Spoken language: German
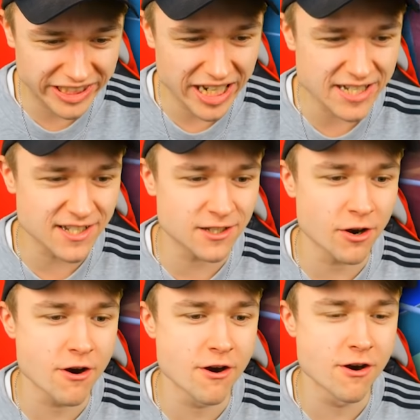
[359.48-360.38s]
Yes,
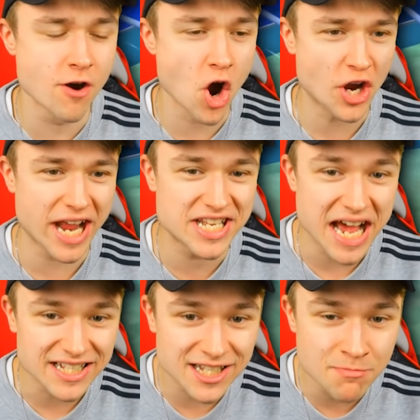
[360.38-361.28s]
Sir. Okay,
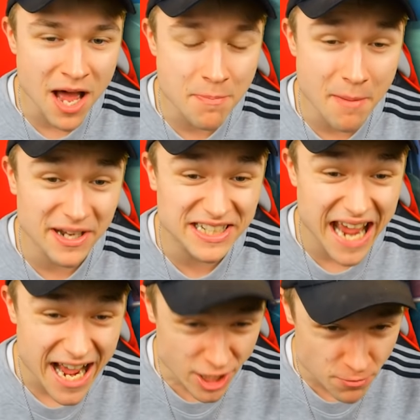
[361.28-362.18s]
das ist machbar, aber
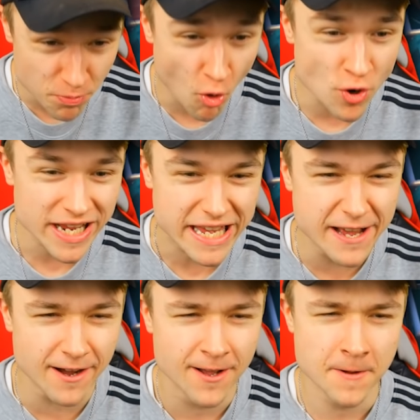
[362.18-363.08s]
der Sprung
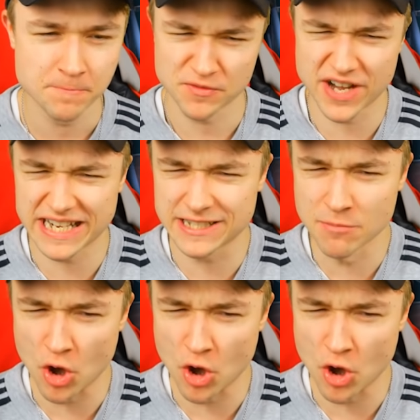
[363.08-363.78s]
hier, war das im